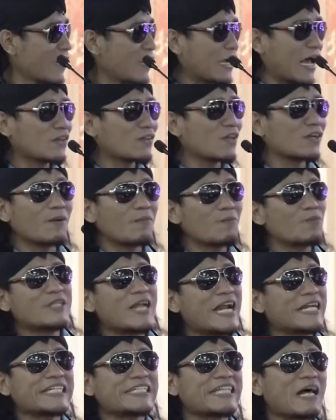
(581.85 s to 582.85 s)
Kalau
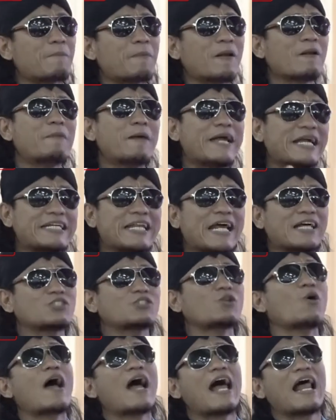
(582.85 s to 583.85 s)
kemudian kita berbeda
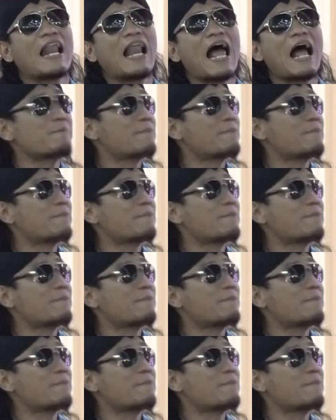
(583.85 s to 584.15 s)
soal